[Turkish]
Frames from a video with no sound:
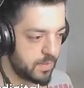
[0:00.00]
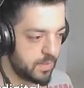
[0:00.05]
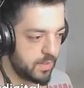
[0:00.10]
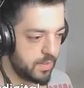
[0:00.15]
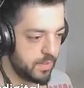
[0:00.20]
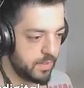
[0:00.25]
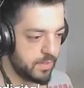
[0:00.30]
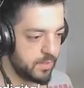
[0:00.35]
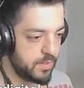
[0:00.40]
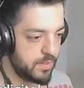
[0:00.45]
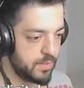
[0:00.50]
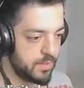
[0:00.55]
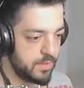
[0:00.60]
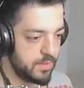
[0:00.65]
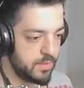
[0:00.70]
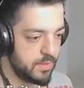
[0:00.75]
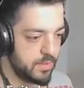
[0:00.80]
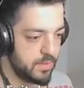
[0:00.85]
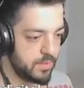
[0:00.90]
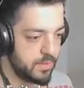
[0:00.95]
Aha.
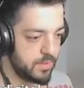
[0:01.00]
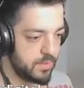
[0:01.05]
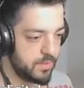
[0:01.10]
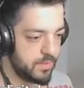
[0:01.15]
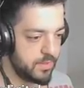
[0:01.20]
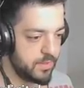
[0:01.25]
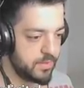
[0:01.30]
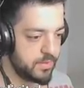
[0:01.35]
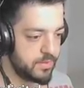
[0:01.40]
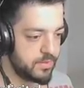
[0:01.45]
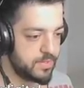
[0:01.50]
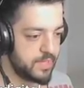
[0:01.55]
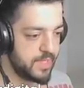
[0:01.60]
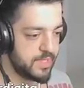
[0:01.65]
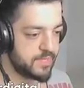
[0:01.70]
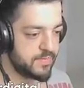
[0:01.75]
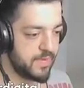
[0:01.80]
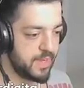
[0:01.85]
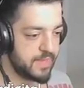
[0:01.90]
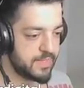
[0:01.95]

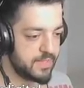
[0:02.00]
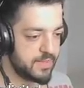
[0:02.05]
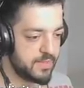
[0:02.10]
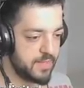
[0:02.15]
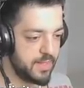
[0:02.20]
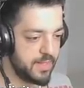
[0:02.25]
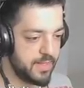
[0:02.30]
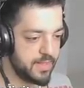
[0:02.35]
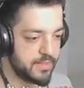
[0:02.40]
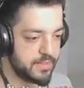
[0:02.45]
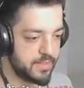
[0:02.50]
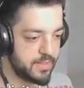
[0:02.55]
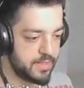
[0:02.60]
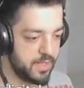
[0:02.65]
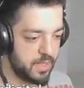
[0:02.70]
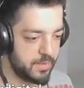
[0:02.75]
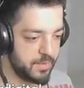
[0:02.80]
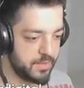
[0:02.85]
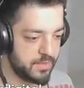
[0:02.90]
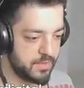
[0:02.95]
Ses verdin hayatını
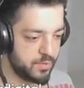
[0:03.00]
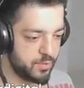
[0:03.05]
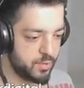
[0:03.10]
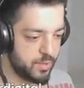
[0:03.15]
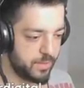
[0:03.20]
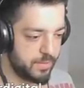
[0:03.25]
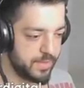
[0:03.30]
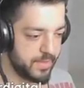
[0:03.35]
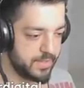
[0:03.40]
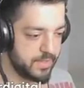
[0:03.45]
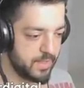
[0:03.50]
kaybettin. Şu an